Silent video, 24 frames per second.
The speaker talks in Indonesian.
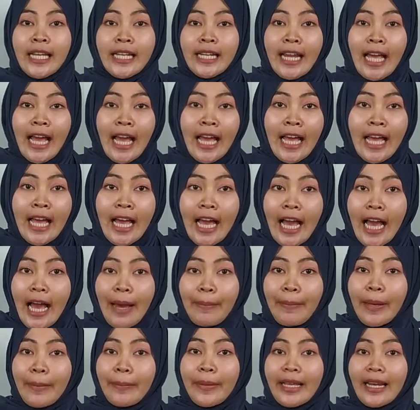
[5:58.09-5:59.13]
Nah,
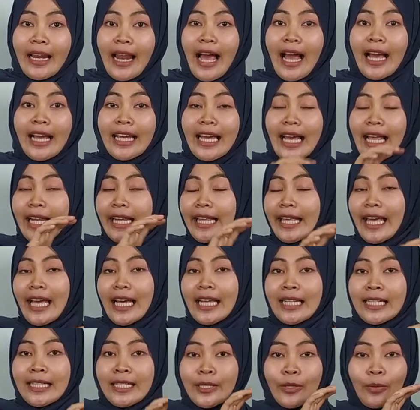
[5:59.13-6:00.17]
apabila
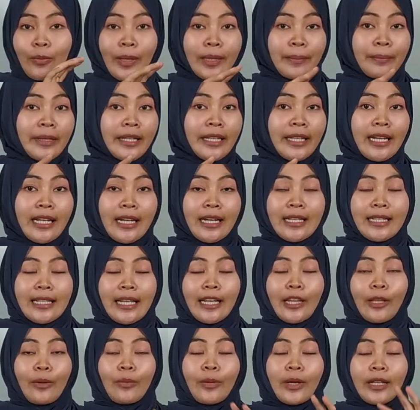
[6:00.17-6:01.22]
kalian sobat Pediliris
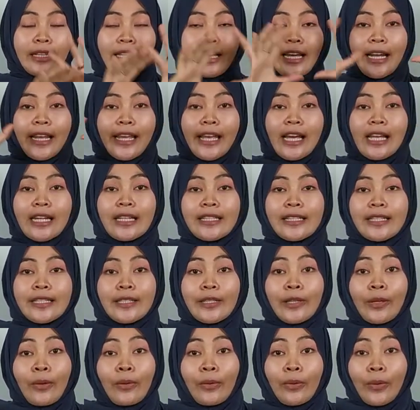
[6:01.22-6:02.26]
atau buat kalian
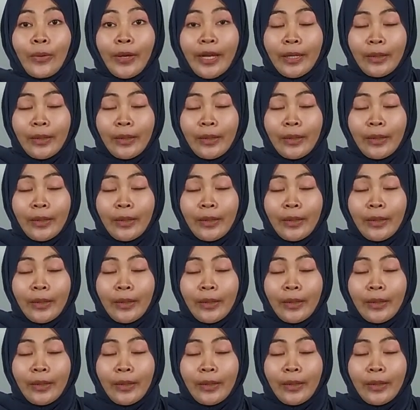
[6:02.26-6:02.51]
seluruh